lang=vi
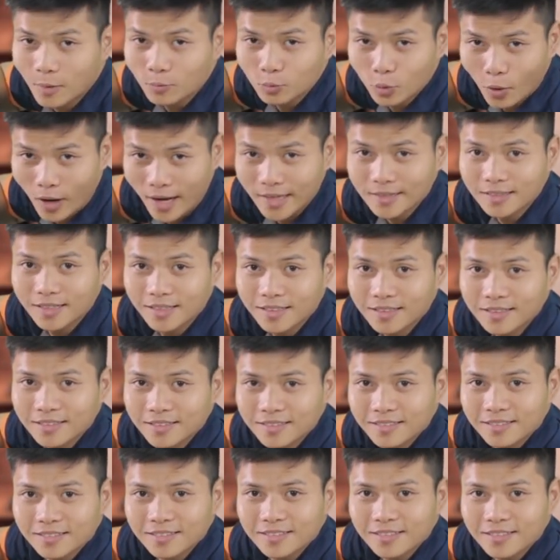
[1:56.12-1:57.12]
thông thoáng nữa
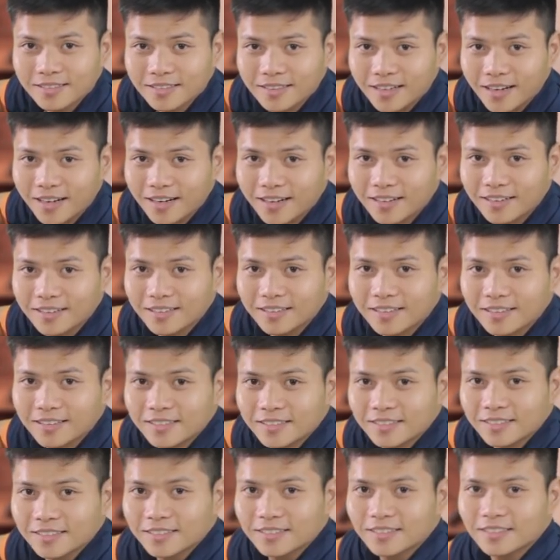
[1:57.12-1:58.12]
đó
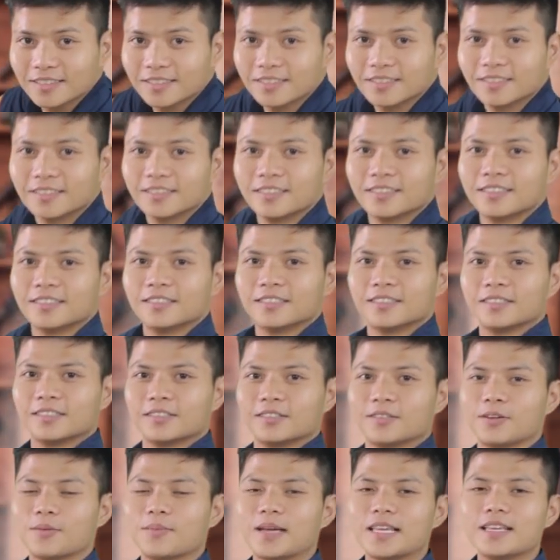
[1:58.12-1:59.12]
rồi